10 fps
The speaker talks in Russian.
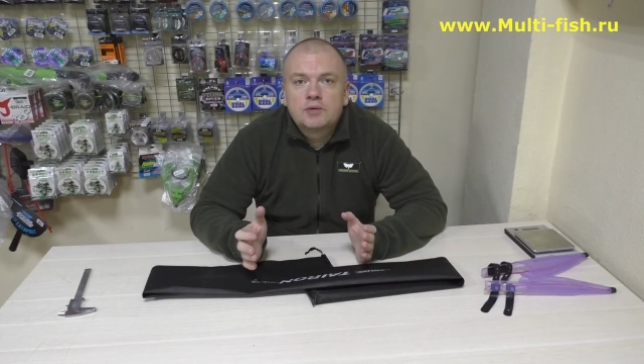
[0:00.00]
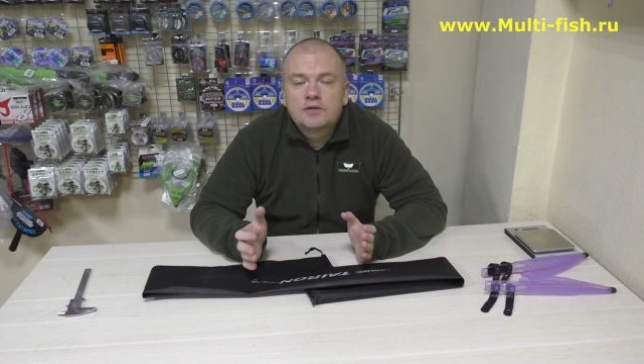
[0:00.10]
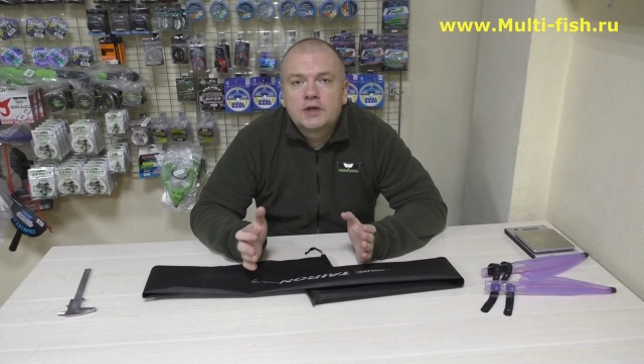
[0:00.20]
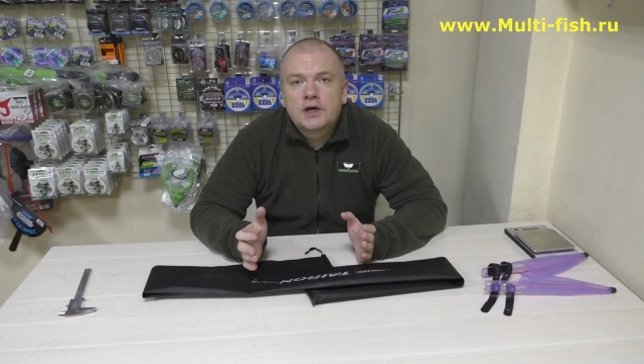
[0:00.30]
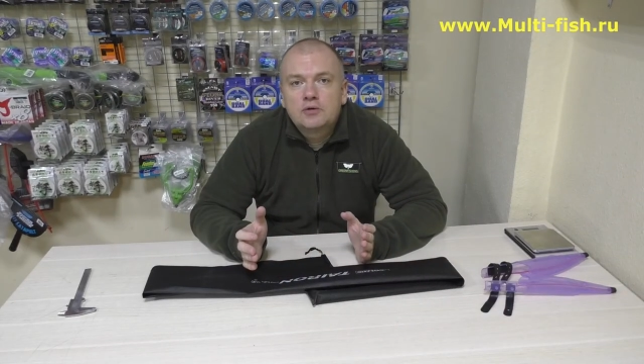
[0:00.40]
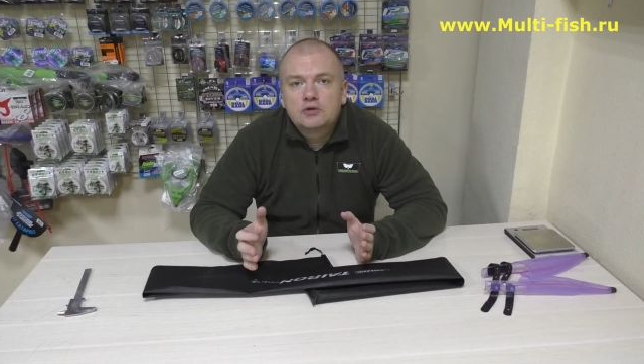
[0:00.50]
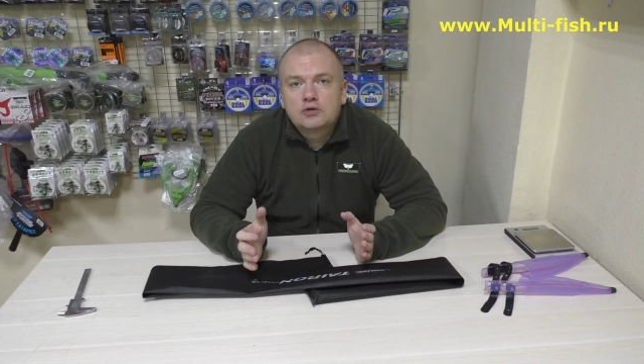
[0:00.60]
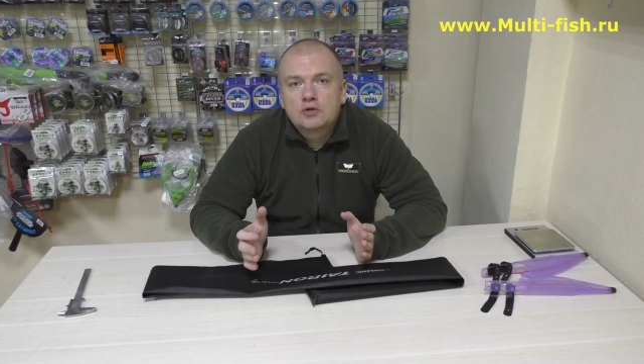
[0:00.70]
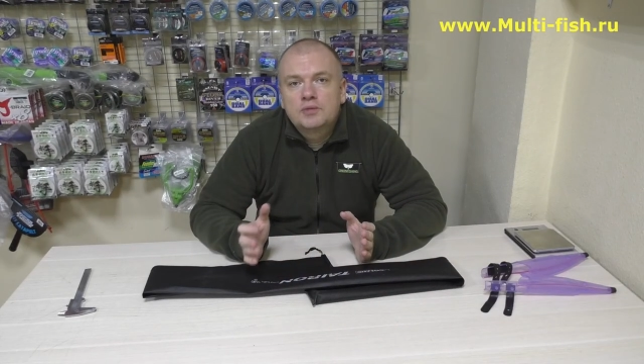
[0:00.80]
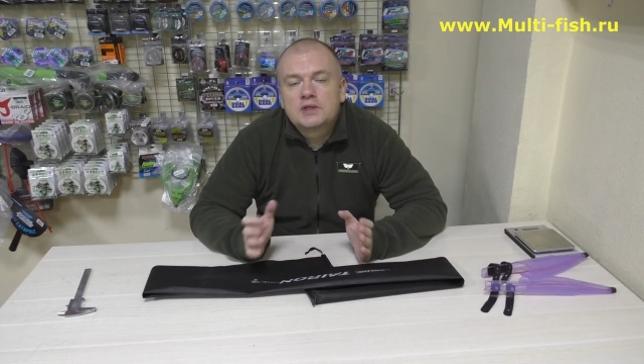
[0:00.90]
повторюсь,
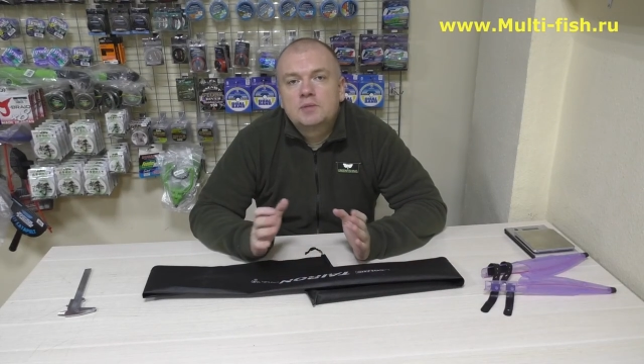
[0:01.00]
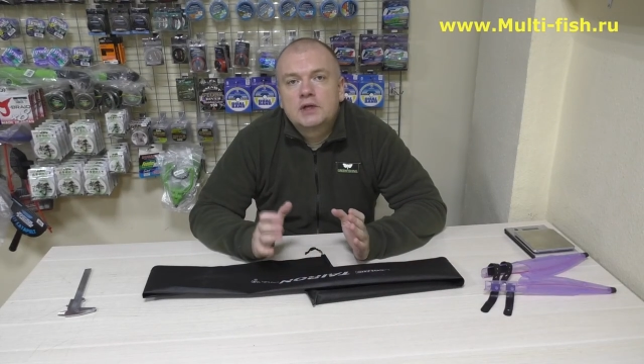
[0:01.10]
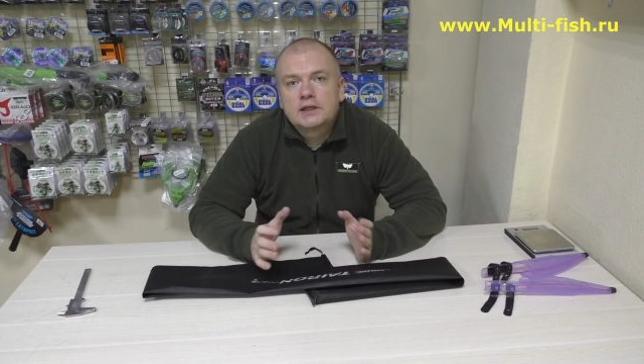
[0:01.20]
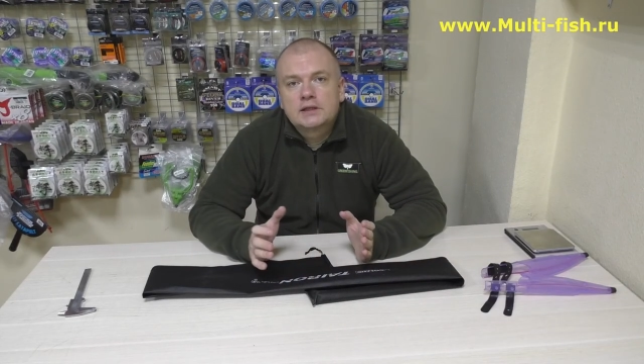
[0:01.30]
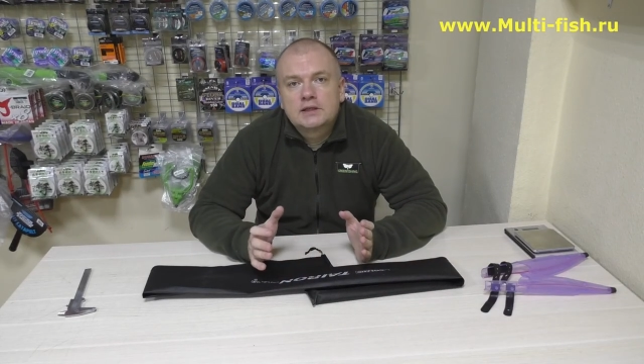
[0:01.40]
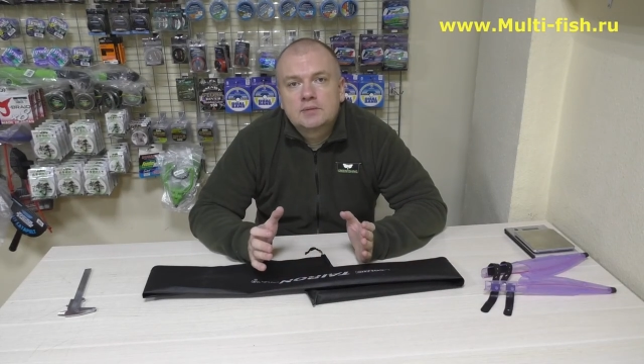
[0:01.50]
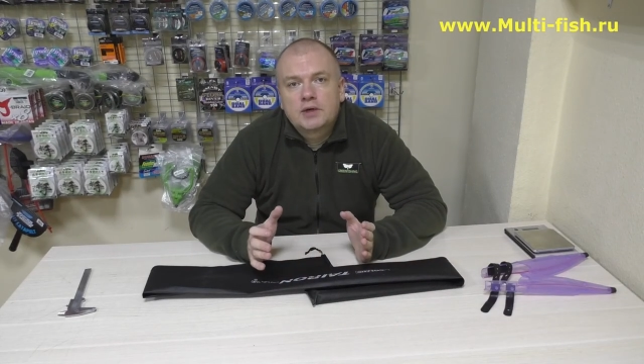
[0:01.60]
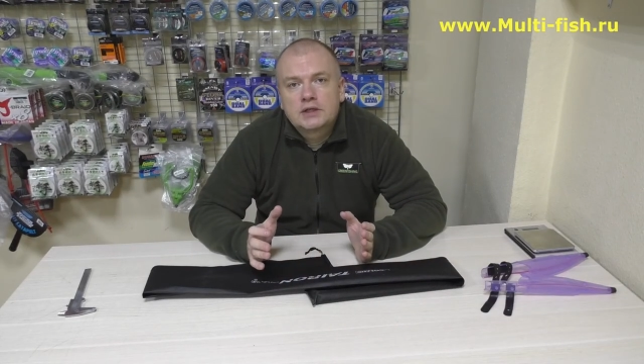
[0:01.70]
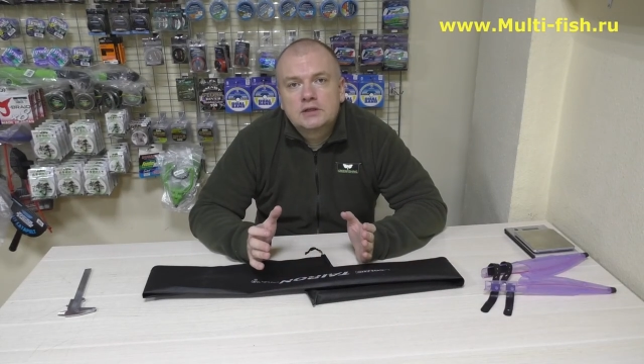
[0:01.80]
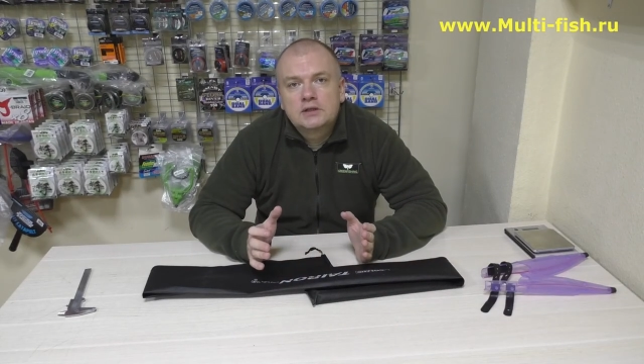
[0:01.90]
что бесплатные
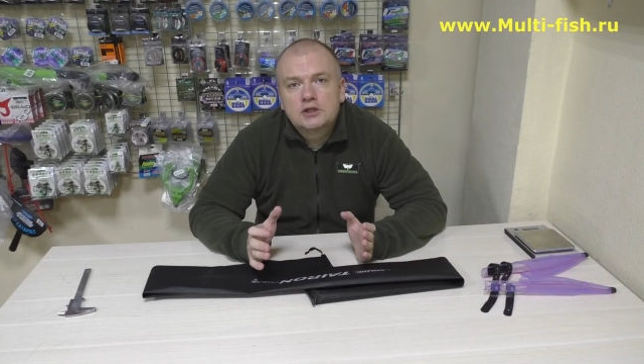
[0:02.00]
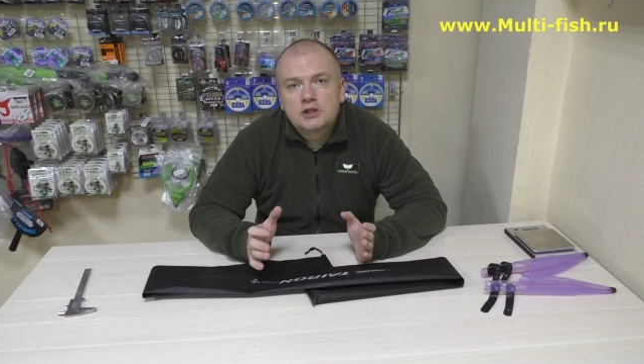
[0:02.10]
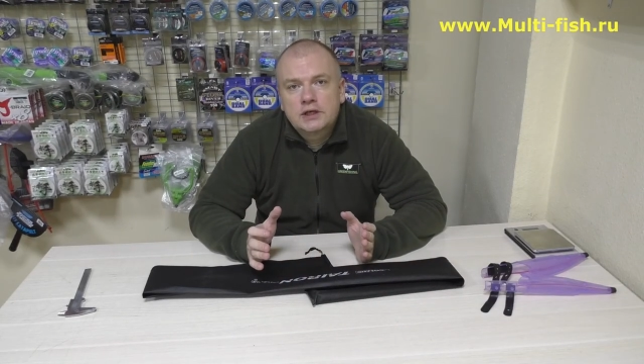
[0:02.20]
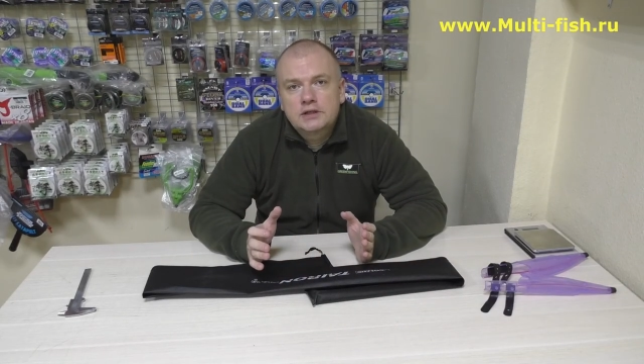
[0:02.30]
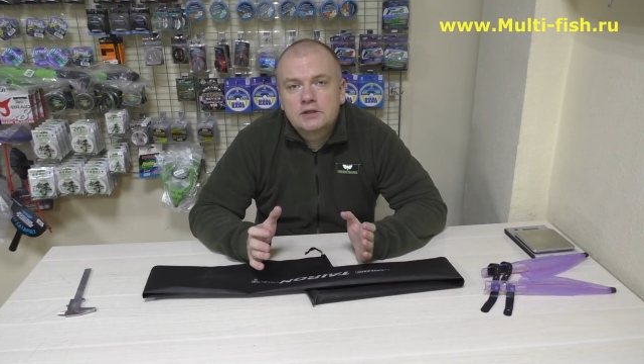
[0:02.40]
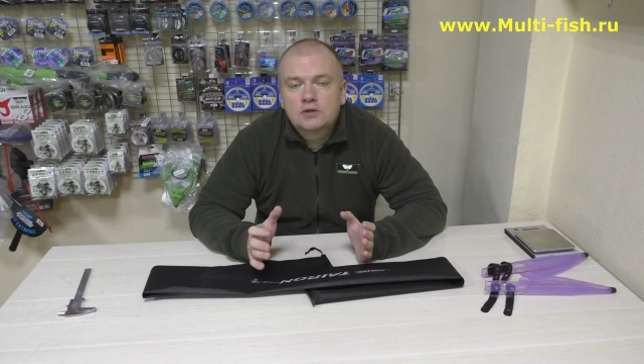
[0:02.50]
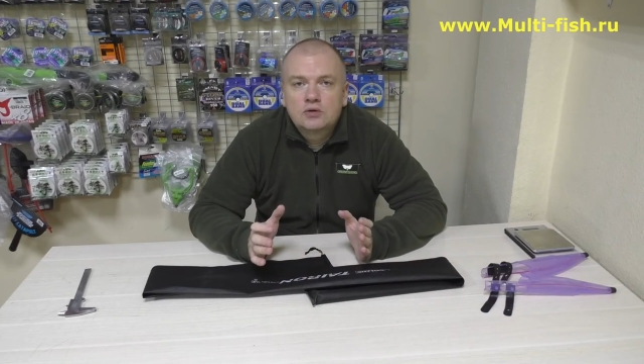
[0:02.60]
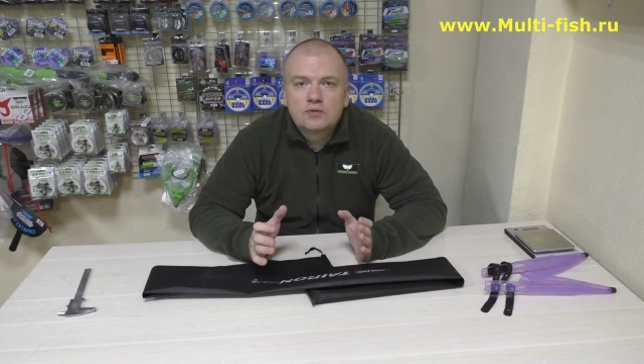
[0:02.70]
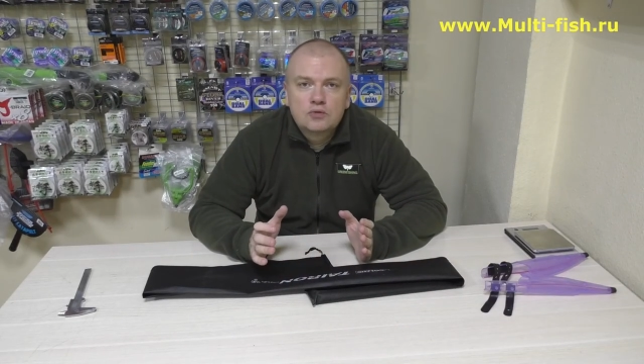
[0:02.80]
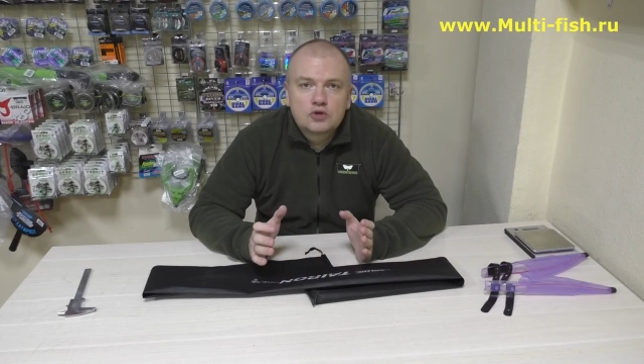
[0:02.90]
запасные части
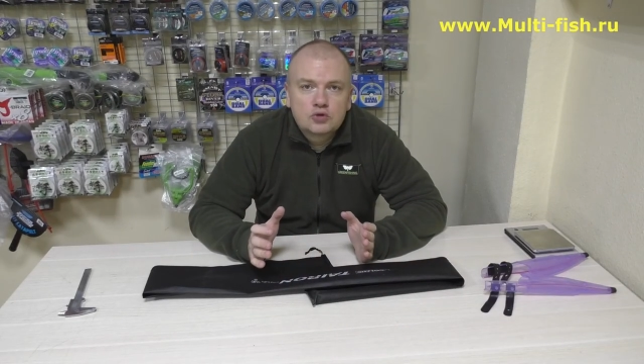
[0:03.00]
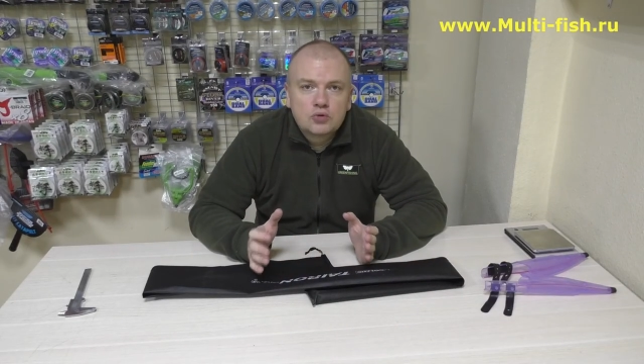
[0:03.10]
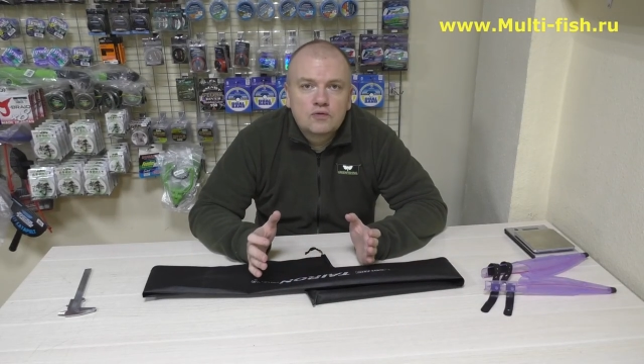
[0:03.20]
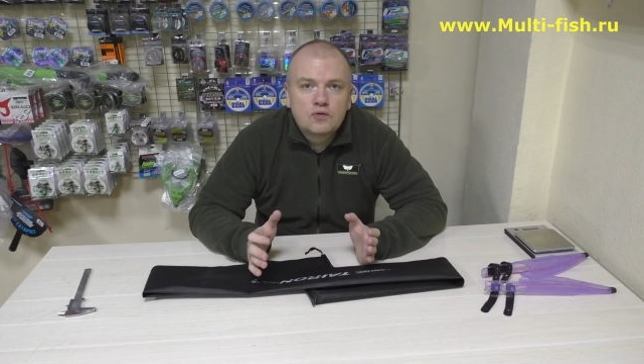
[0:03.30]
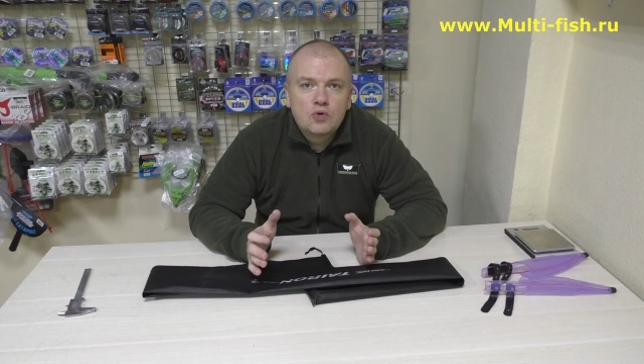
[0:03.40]
до двух штук в